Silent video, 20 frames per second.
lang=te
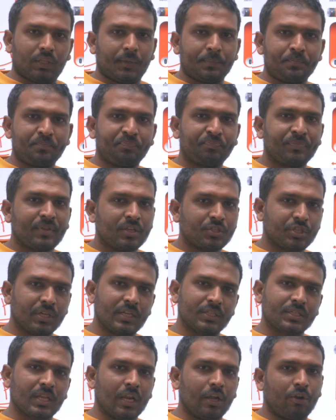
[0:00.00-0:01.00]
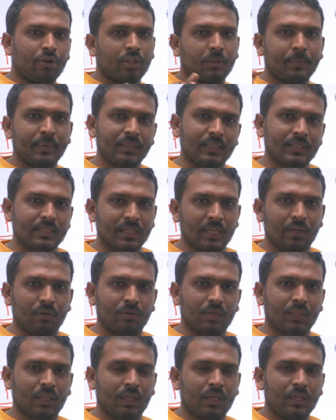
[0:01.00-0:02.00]
ఉంది చిన్న స్కేల్ ఉంటుంది పెద్ద స్కేల్
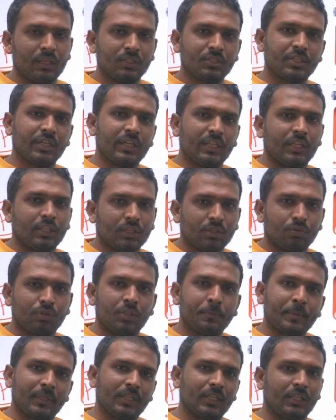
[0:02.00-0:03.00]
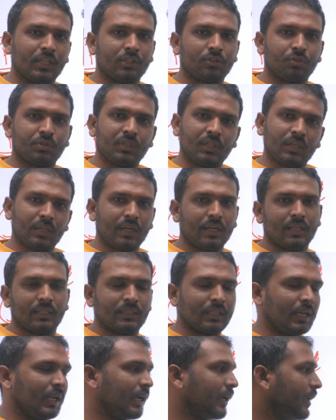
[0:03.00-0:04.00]
ఉంటుంది చిన్నది ఎంత ఉంది పెద్దది ఎంత ఉంది
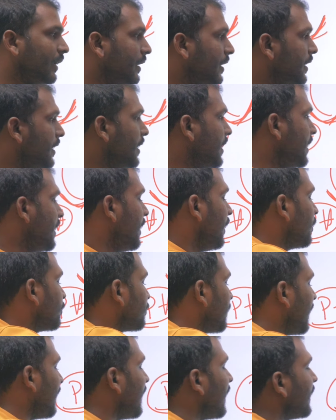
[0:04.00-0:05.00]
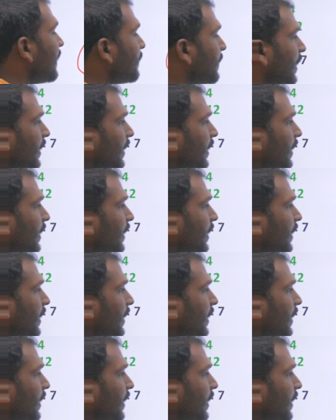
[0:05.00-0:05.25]
రీడింగ్ తెలియాలి సో అలానే